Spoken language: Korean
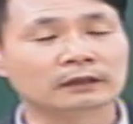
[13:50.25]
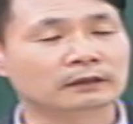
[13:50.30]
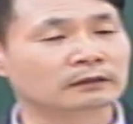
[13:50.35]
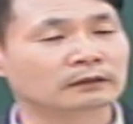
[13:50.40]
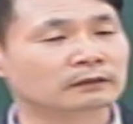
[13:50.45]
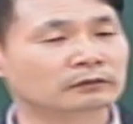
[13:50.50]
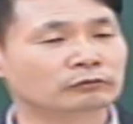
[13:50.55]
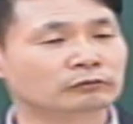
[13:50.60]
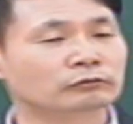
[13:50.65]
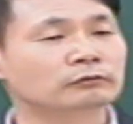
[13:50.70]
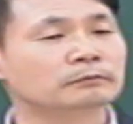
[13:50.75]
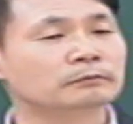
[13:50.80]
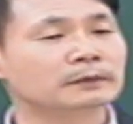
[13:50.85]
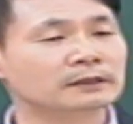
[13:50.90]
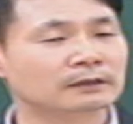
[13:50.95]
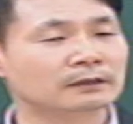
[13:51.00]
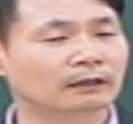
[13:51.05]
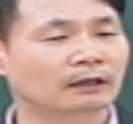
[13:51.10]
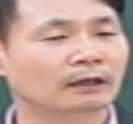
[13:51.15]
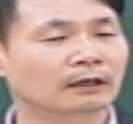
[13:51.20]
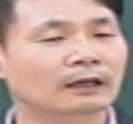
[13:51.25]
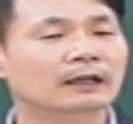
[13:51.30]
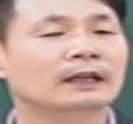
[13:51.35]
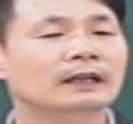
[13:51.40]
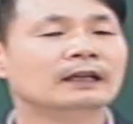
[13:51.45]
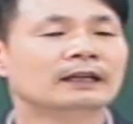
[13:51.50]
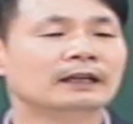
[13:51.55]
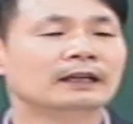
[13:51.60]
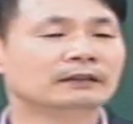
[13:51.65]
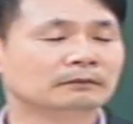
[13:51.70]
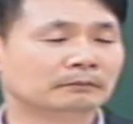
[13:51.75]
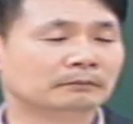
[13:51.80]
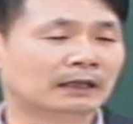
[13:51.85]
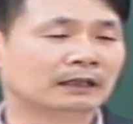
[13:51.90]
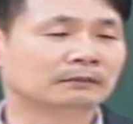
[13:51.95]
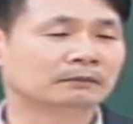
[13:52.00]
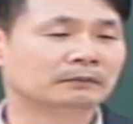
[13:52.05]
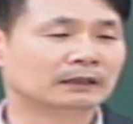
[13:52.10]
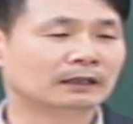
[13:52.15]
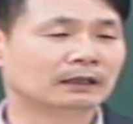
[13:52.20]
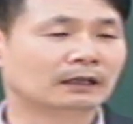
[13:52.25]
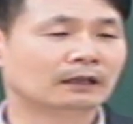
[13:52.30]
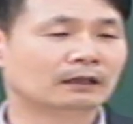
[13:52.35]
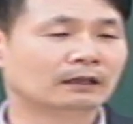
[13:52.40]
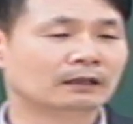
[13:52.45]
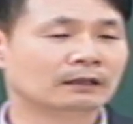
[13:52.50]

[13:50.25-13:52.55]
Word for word: 들어서 죽으면서 했던 말입니다.